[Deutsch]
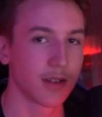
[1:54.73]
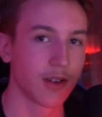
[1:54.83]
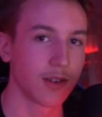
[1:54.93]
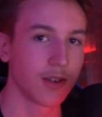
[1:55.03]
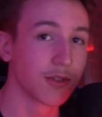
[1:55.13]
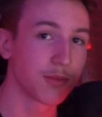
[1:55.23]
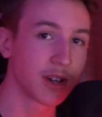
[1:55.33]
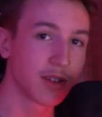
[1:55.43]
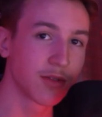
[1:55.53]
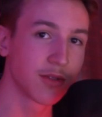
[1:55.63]
Und um
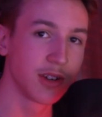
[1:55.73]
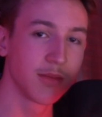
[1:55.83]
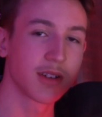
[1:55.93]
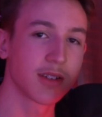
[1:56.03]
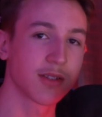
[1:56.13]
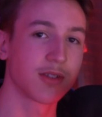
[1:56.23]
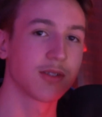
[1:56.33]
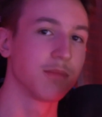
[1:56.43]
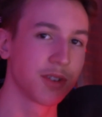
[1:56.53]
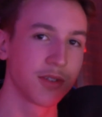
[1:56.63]
meine Streams jetzt auch
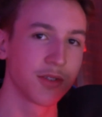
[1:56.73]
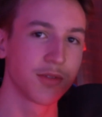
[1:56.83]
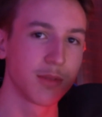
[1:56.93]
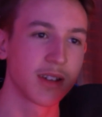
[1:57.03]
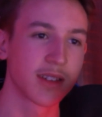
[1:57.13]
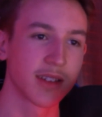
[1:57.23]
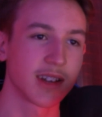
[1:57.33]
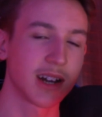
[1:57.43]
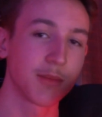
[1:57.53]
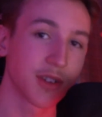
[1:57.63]
ein bisschen zu
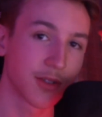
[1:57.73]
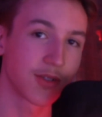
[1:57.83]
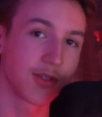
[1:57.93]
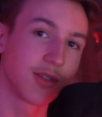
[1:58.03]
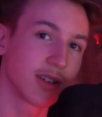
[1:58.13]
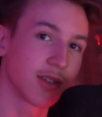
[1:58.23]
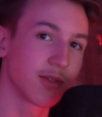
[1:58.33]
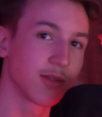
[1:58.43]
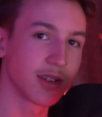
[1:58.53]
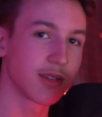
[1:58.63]
verbessern, habe ich jetzt auch neu eine
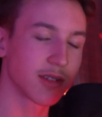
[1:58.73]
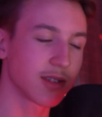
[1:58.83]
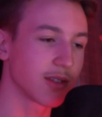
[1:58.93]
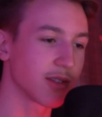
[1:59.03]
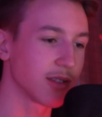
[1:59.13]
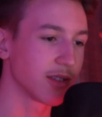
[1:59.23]
neue. Eine, eine.